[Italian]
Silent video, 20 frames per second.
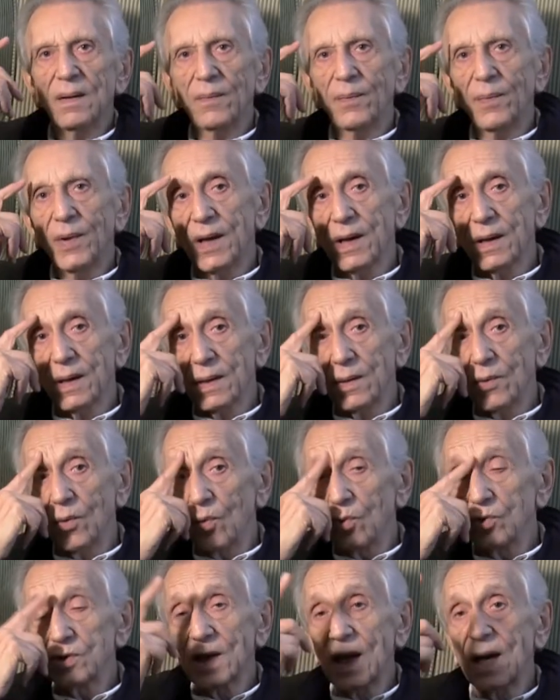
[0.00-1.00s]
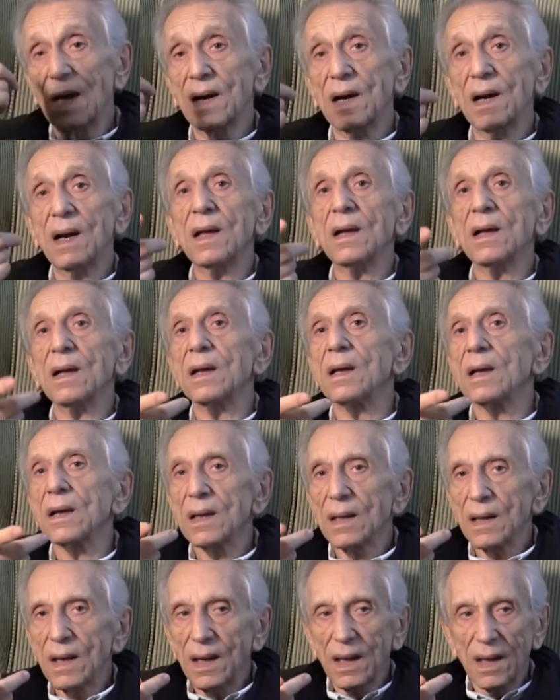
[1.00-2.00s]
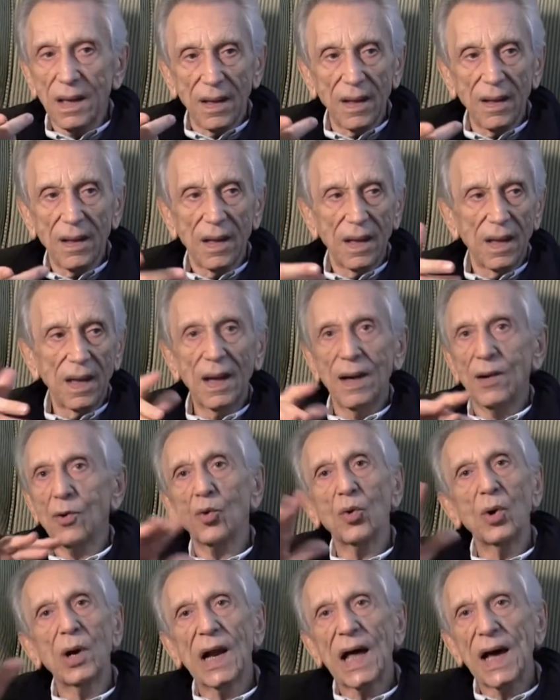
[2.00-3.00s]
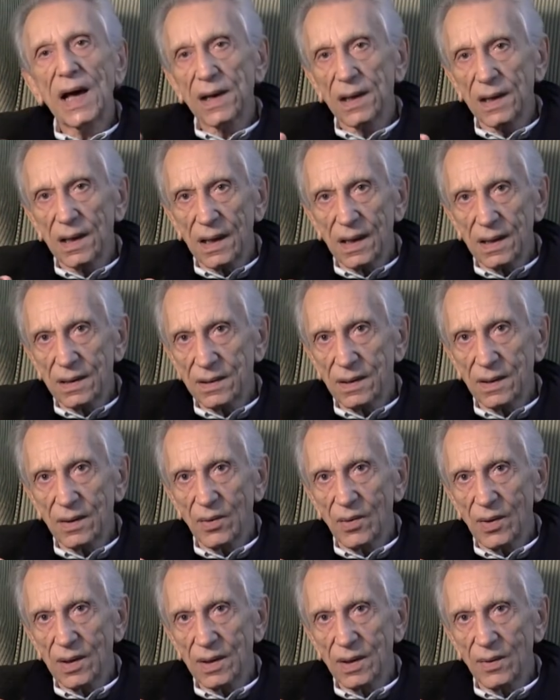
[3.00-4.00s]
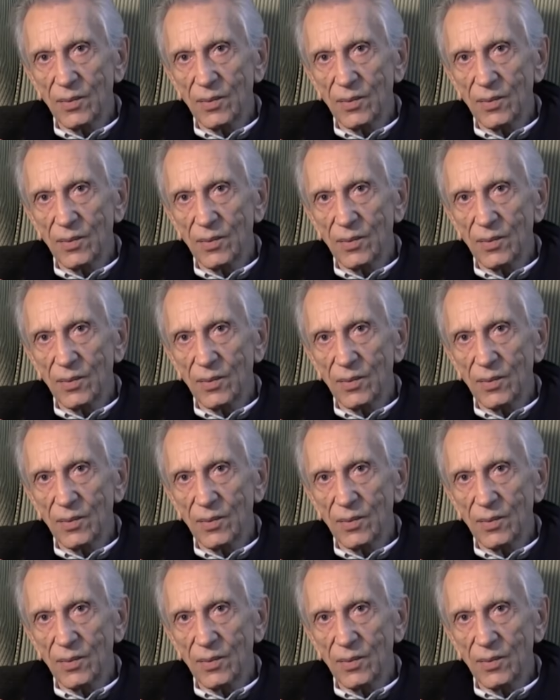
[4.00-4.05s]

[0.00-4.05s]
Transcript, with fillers: per usarla e, e, e annullarla in qualche